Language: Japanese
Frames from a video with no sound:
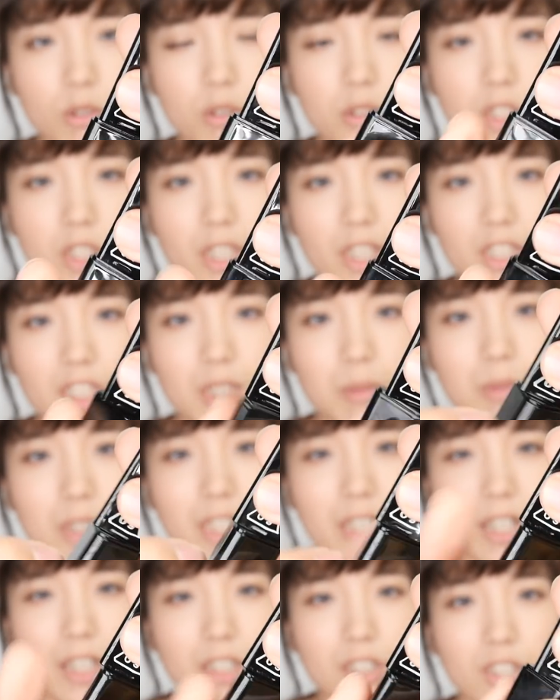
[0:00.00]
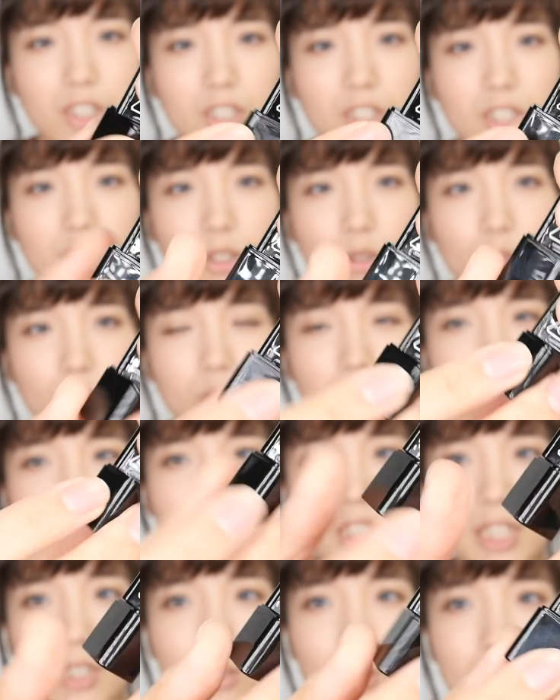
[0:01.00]
繰り出してみた感じ、この下
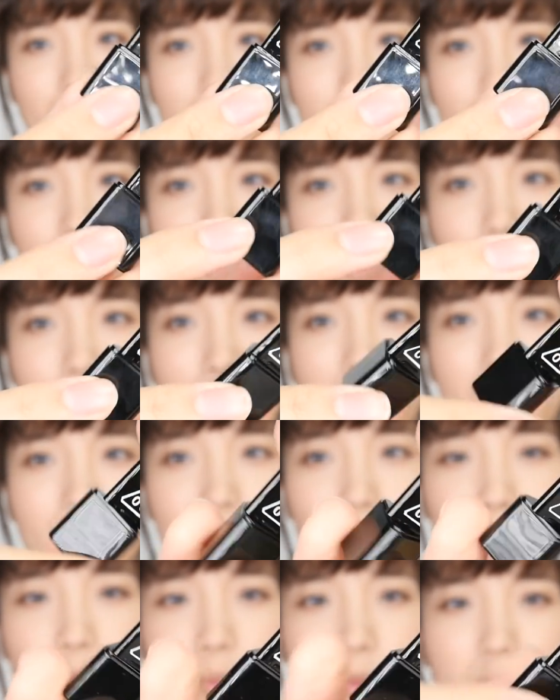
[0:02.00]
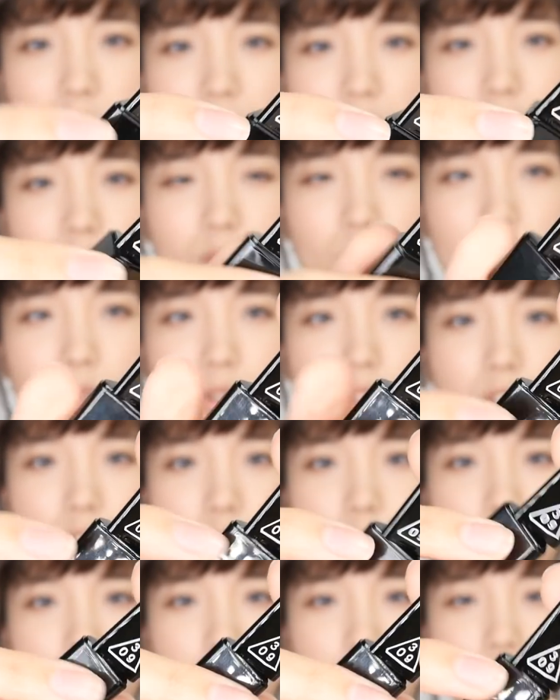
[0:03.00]
のなんつうの、回す部分がすっごいゆる
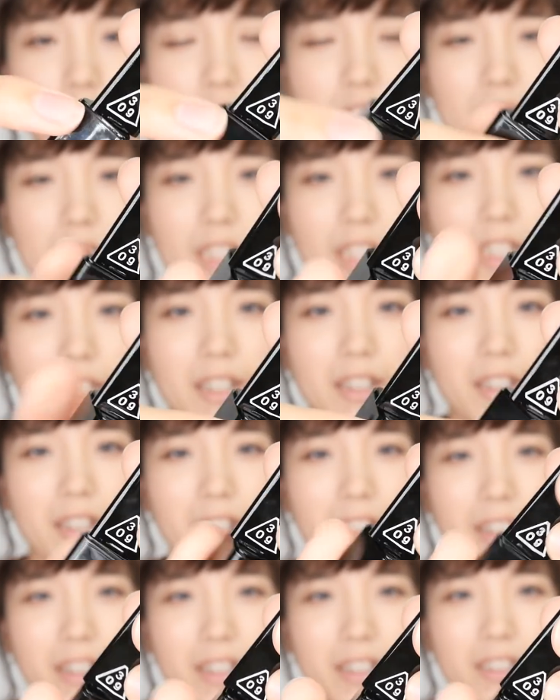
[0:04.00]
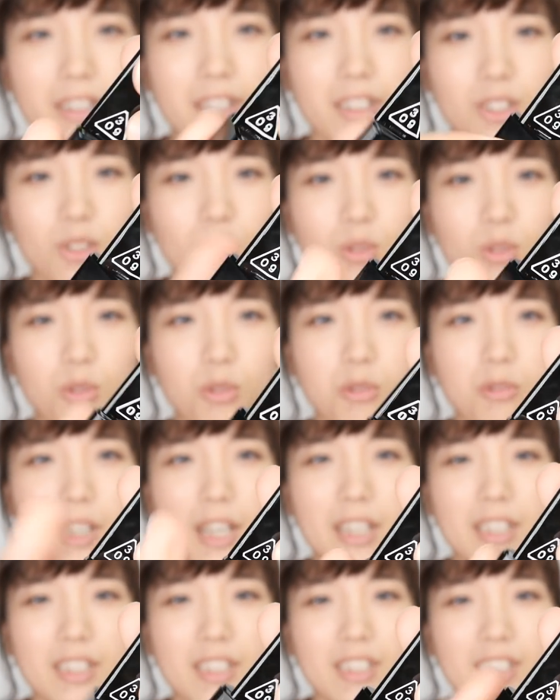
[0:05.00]
ゆるしてて、なんかちょっと不
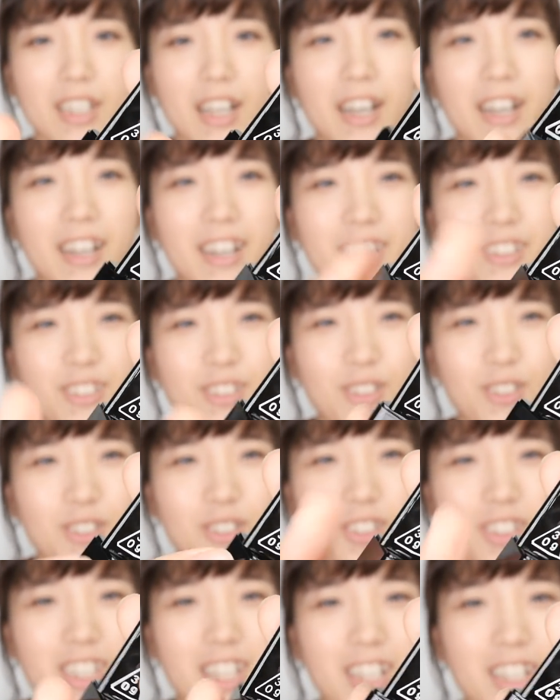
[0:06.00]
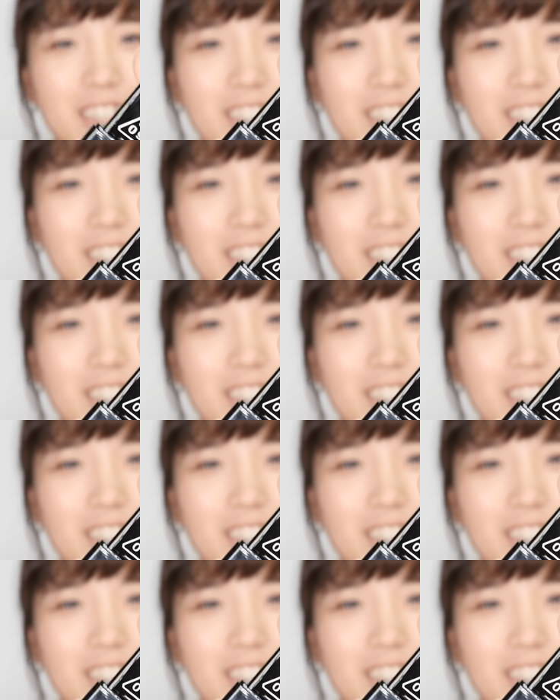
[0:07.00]
安があるというか。